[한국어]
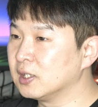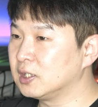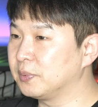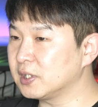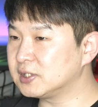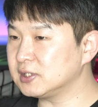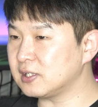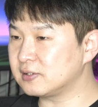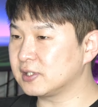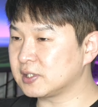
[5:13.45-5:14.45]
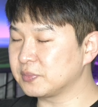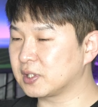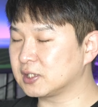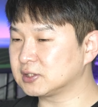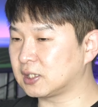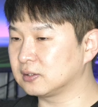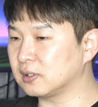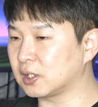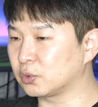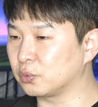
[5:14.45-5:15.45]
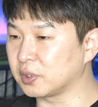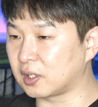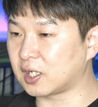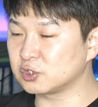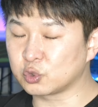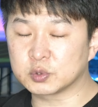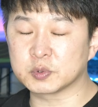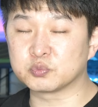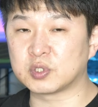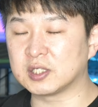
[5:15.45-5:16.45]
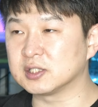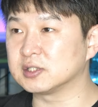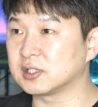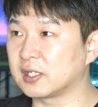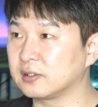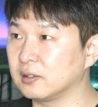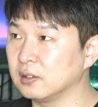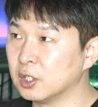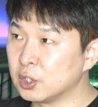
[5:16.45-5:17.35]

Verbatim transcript: 이번에 CES에 참석하지 않더라도 뭐 여러 가지 노트북 브랜드들에서